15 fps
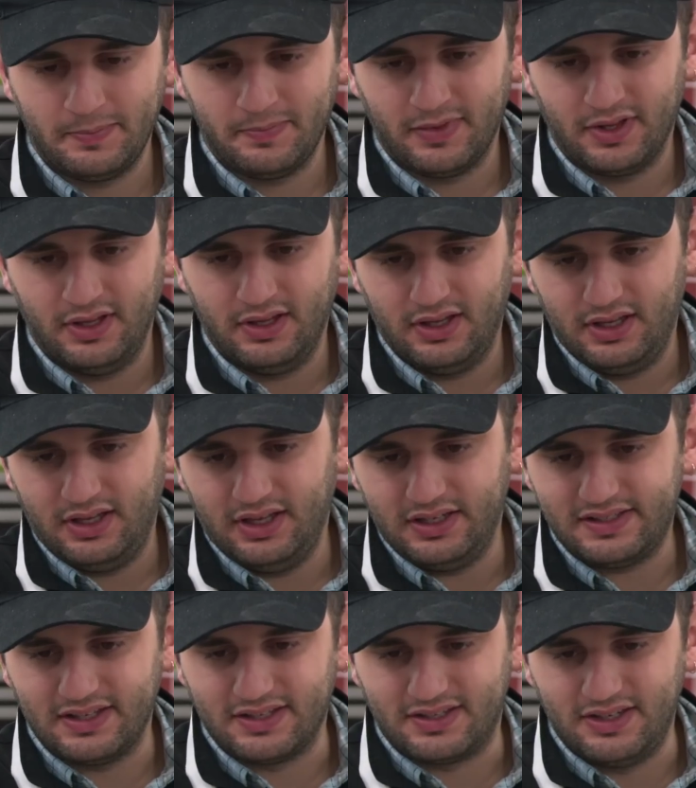¿Y quién es ella?
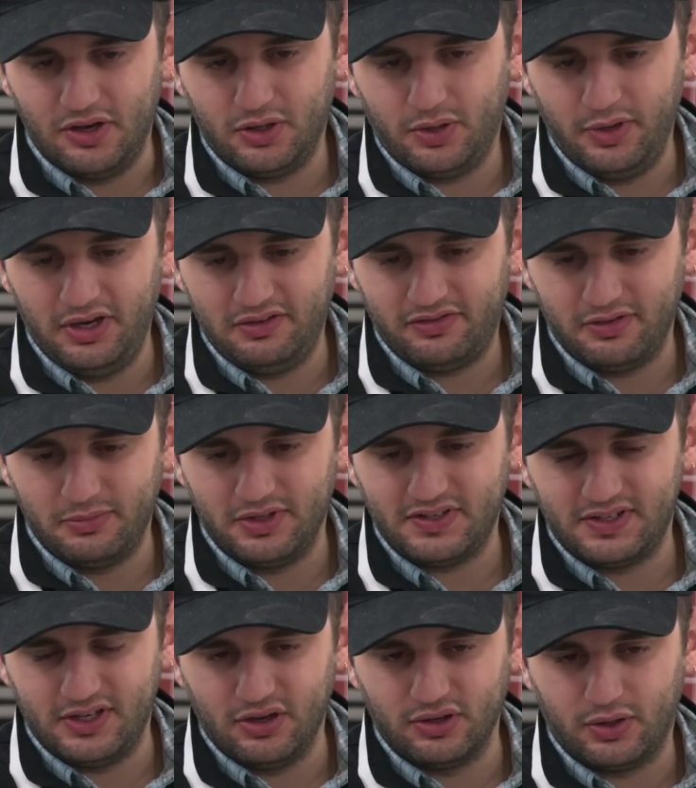Es la reina del cuento, la
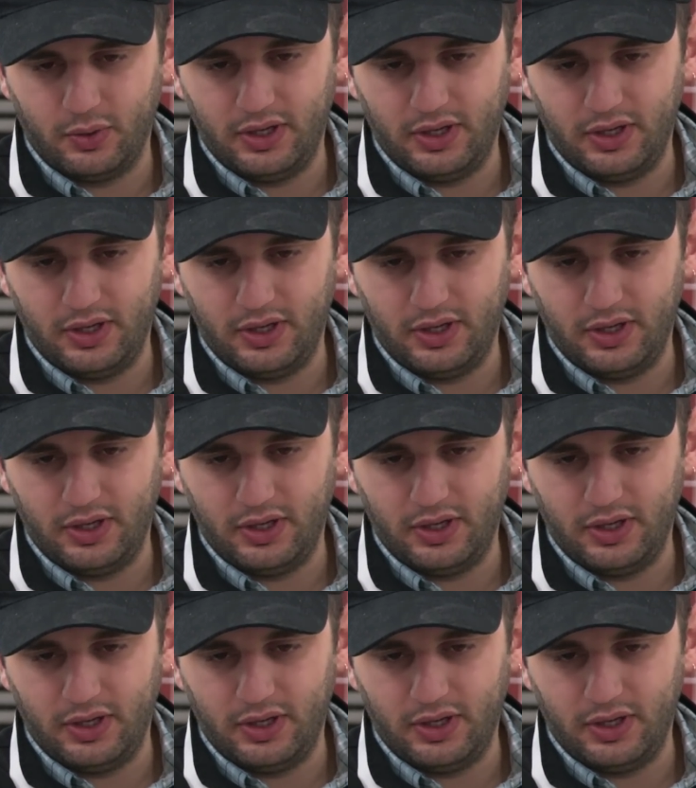reina